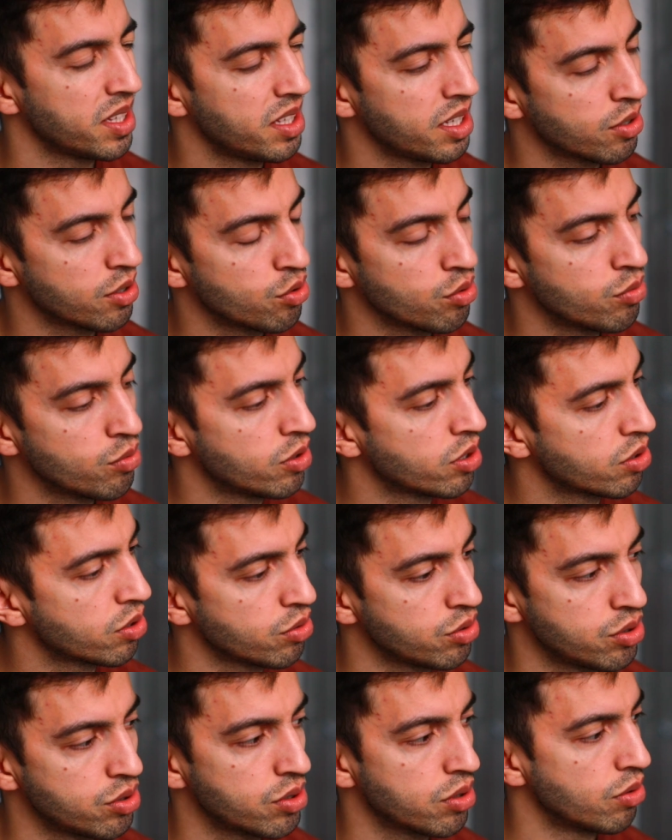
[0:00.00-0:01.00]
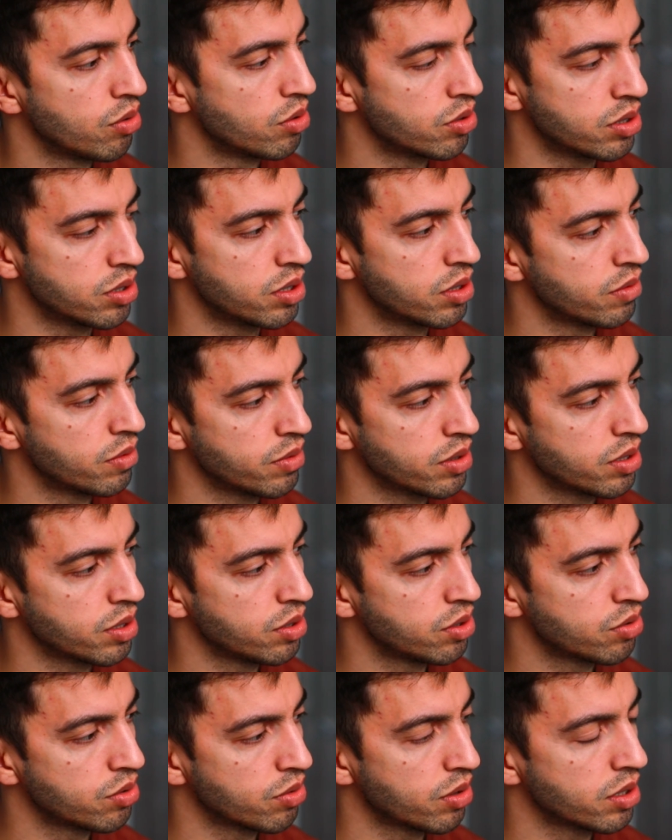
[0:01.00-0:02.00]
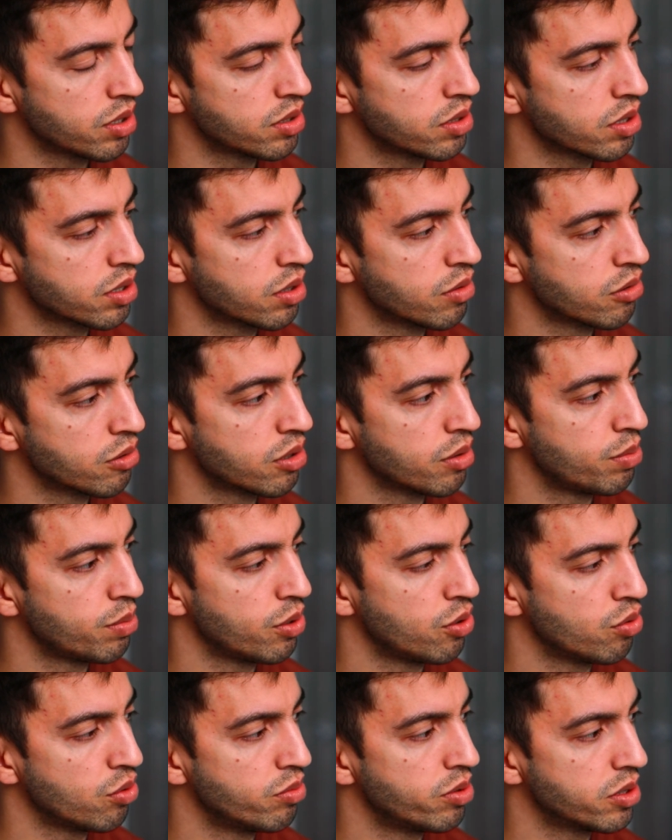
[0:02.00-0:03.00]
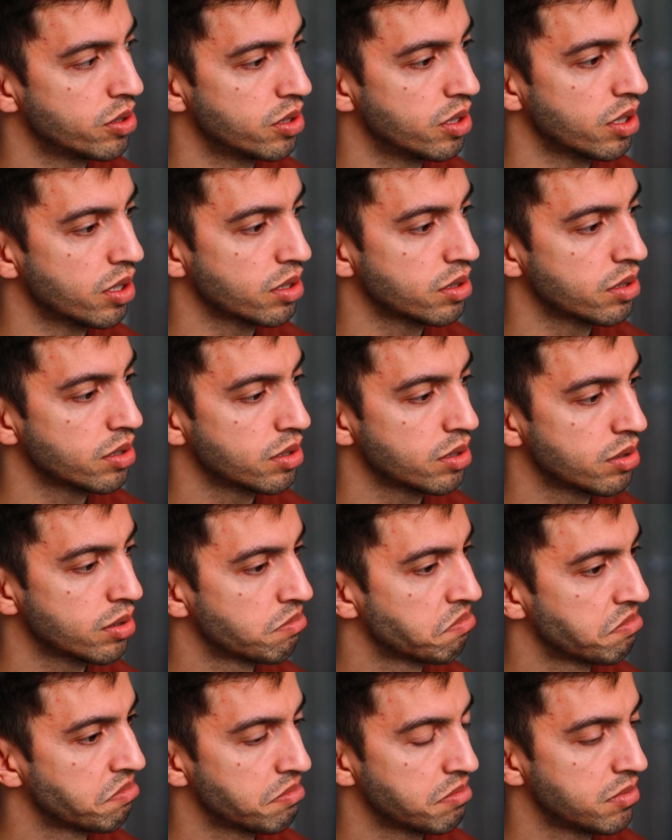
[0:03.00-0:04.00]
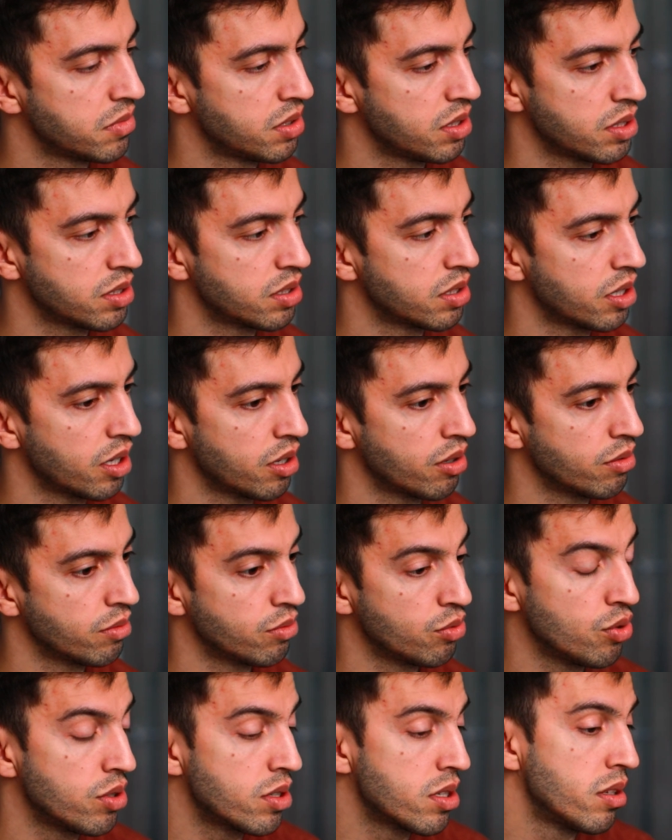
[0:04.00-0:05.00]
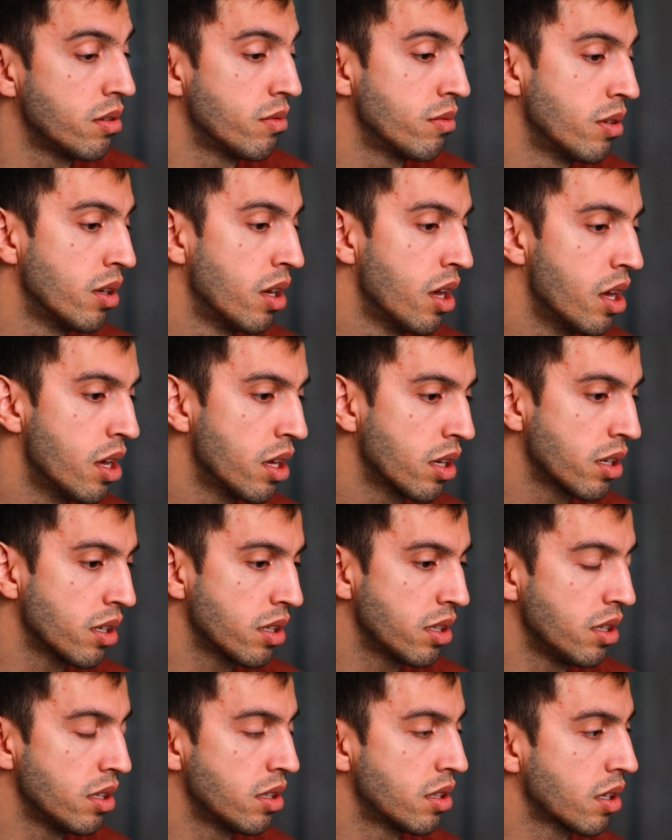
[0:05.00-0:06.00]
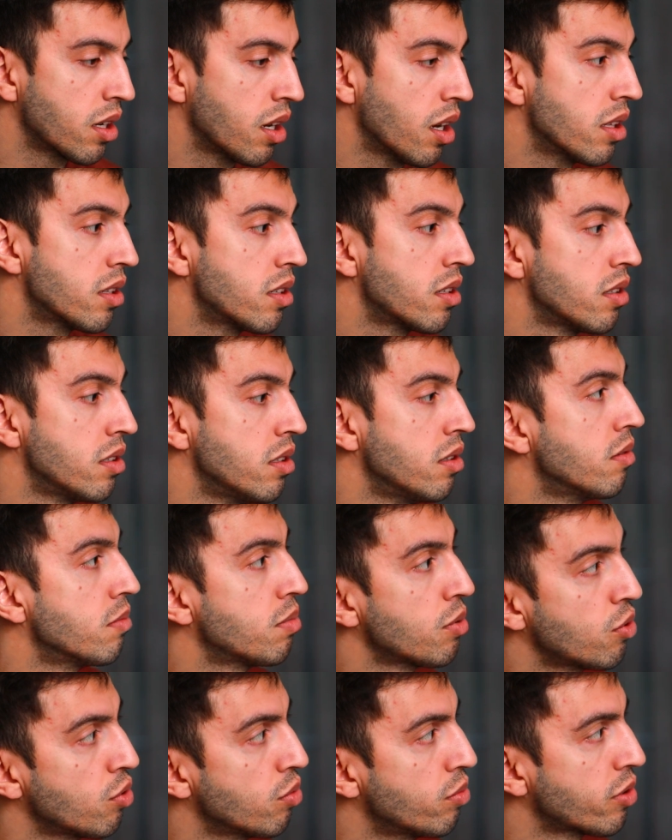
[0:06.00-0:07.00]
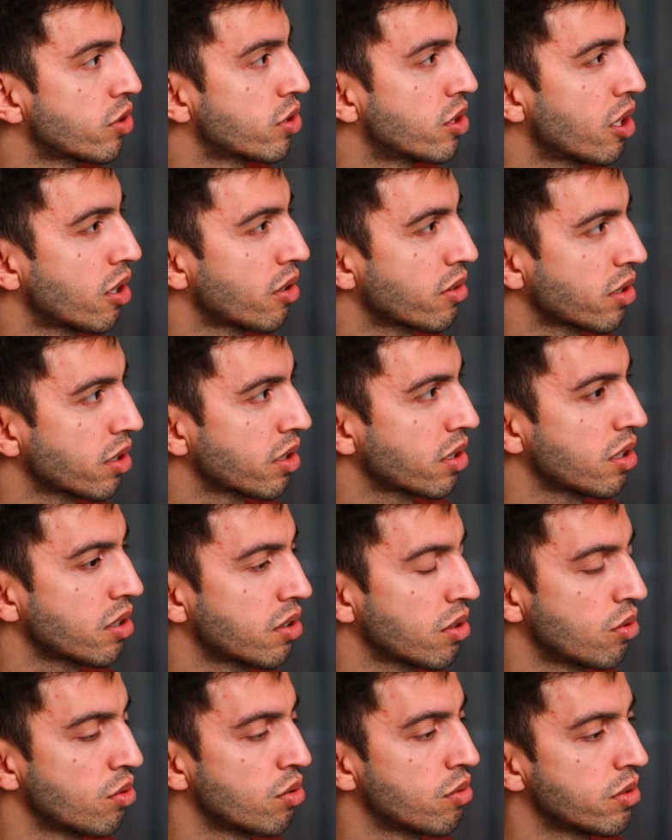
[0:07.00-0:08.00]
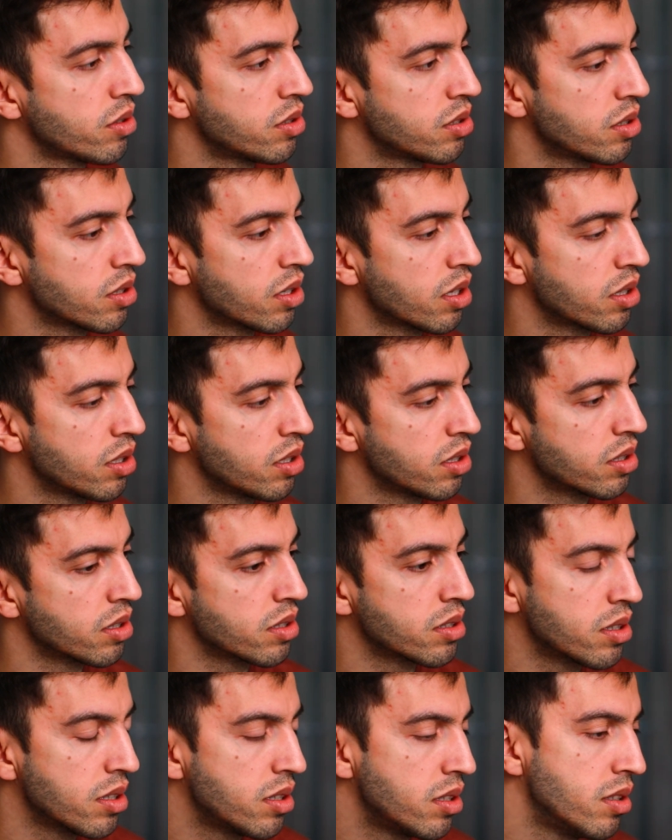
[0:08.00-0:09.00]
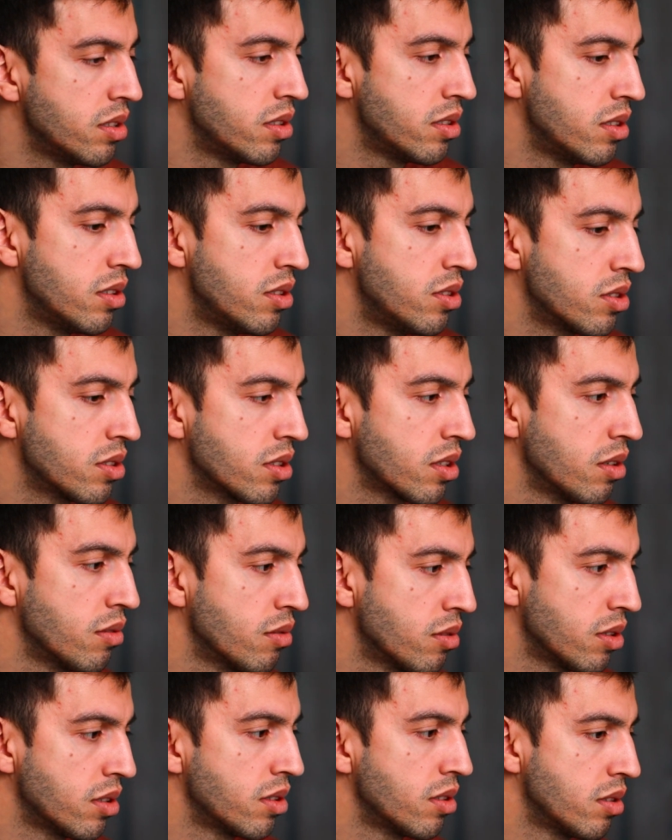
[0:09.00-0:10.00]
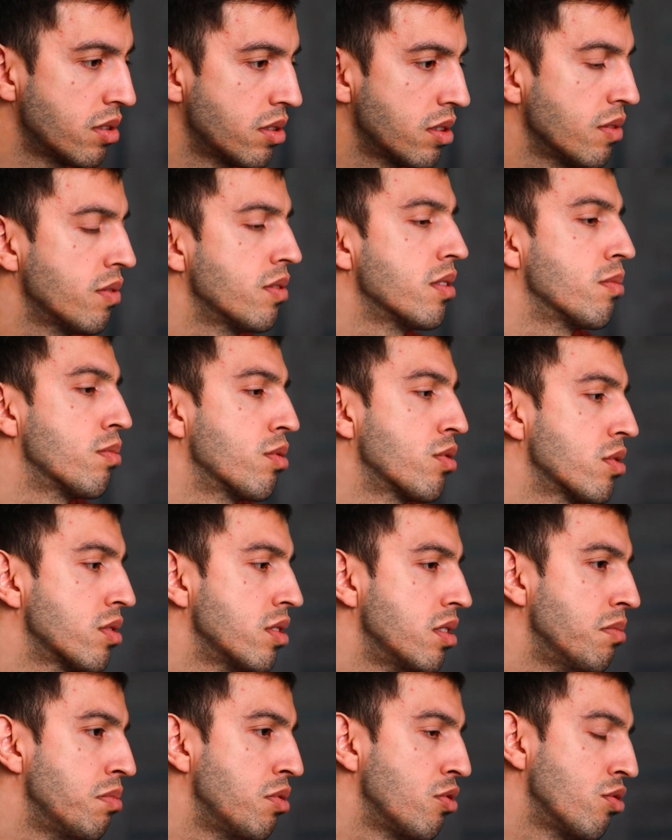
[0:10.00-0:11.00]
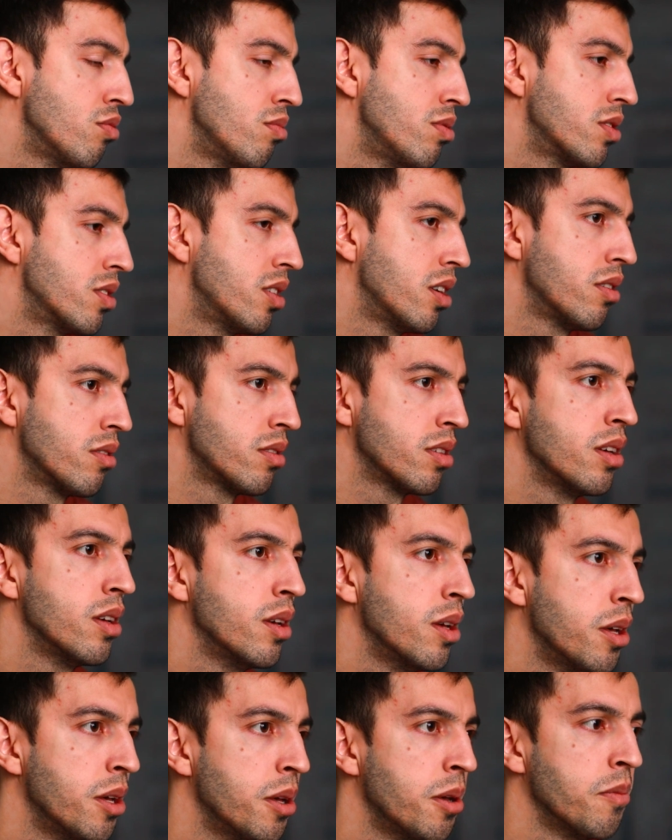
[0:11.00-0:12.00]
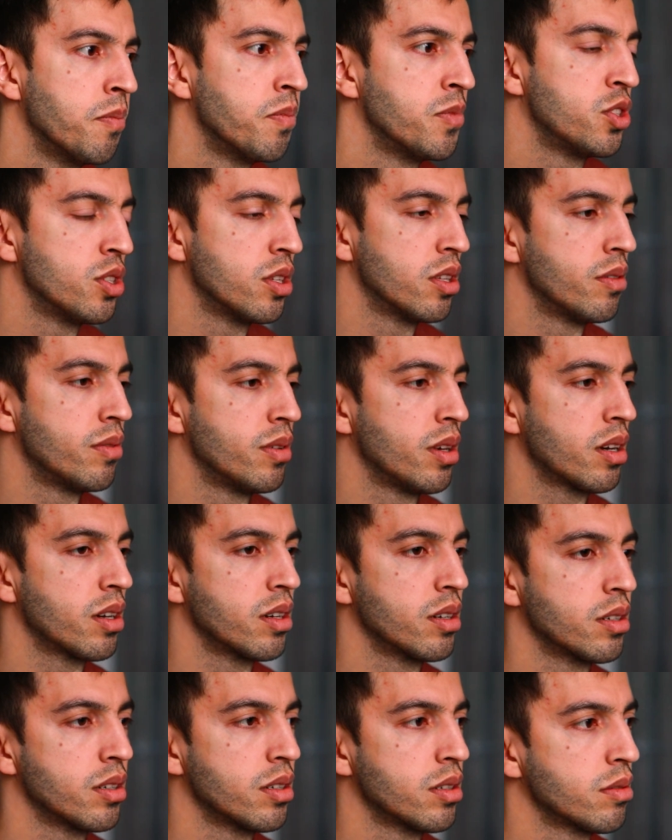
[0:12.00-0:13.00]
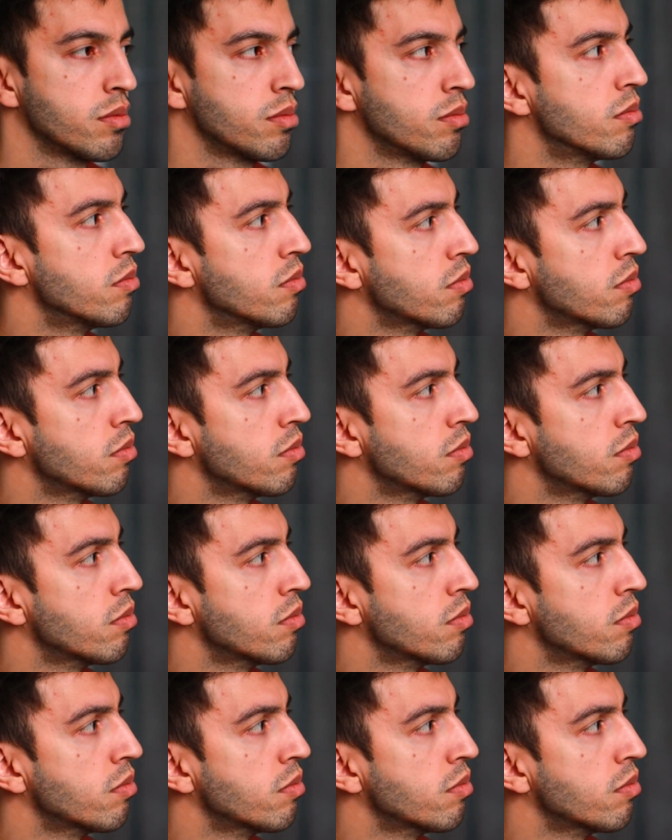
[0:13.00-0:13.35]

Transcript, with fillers: Я думаю, это очень сложно в этой ситуации кого-то переубеждать. Не знаю. Но если какие-то кадры не переубеждают, какие-то новости, какие-то статистические вот эти цифры просто не переубеждают человека,